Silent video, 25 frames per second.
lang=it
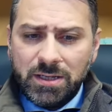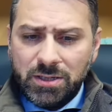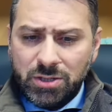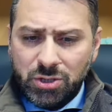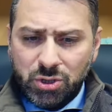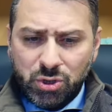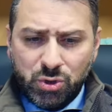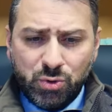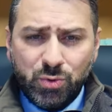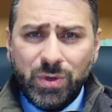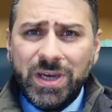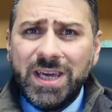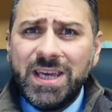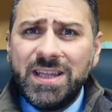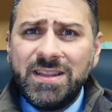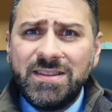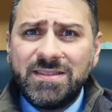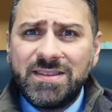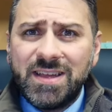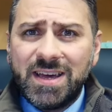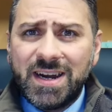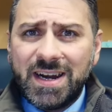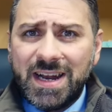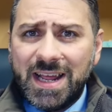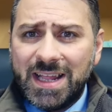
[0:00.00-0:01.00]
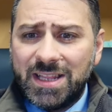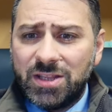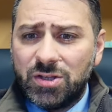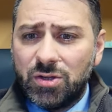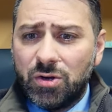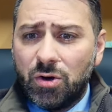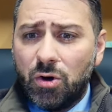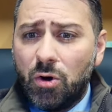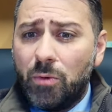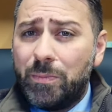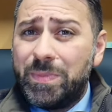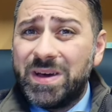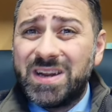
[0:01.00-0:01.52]
su internet
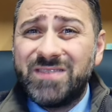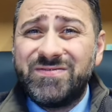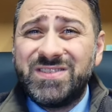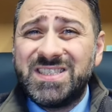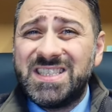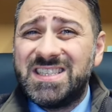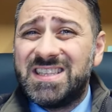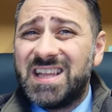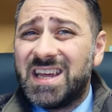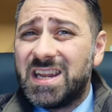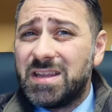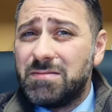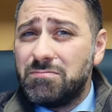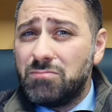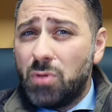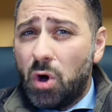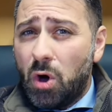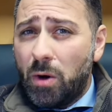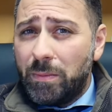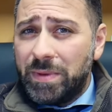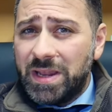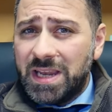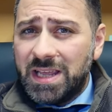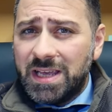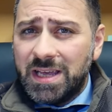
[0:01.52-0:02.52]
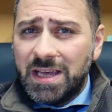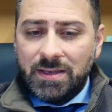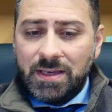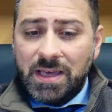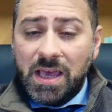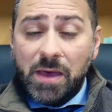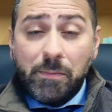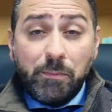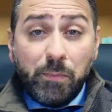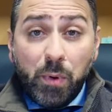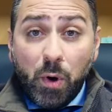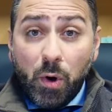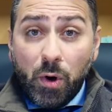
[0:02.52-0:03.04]
o per visitare immobili
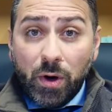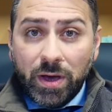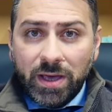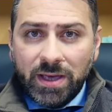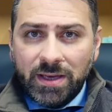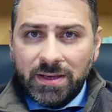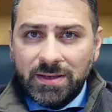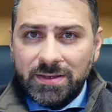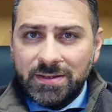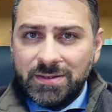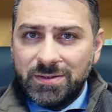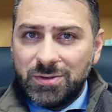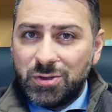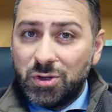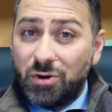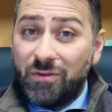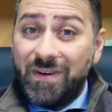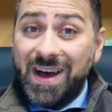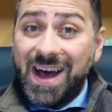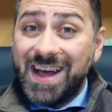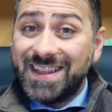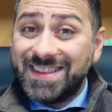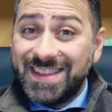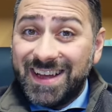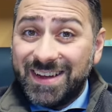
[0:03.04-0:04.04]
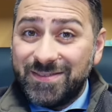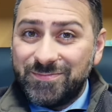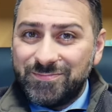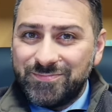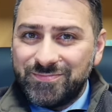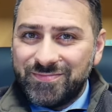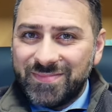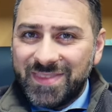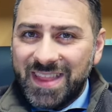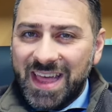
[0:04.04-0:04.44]
e poi trovata